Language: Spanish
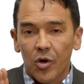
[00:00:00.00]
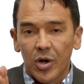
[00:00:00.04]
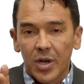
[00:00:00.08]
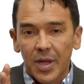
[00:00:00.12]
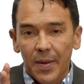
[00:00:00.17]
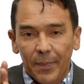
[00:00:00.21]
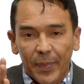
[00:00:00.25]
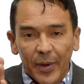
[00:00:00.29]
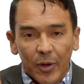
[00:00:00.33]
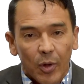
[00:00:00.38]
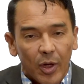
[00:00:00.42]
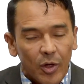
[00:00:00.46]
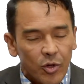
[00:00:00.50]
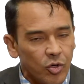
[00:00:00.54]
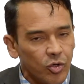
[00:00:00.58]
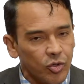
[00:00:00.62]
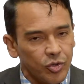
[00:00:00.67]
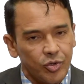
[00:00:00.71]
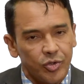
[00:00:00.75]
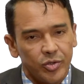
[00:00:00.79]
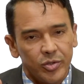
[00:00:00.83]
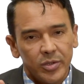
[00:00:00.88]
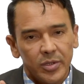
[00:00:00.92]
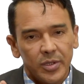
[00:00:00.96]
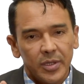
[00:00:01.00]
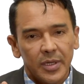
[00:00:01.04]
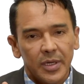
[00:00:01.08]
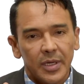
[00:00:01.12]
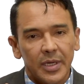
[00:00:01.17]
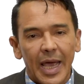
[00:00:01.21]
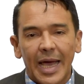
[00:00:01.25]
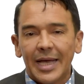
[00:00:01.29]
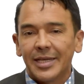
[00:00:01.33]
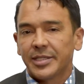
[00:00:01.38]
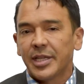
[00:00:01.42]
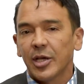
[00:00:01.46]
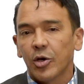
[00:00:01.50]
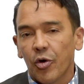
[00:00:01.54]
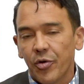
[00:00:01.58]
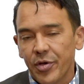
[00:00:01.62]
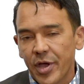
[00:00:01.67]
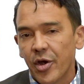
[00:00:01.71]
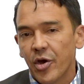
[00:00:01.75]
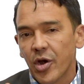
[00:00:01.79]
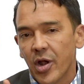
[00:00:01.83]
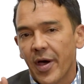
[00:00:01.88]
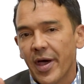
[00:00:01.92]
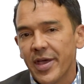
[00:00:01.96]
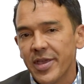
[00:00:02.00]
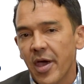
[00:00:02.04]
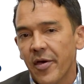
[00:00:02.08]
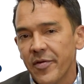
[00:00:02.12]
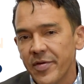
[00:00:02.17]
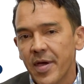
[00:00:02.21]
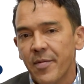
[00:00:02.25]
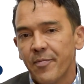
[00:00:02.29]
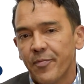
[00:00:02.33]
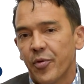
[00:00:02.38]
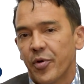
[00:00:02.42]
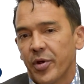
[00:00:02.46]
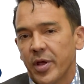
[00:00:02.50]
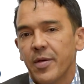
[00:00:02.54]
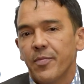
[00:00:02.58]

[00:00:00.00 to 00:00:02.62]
le pido a Dios que a este gobierno le vaya bien, por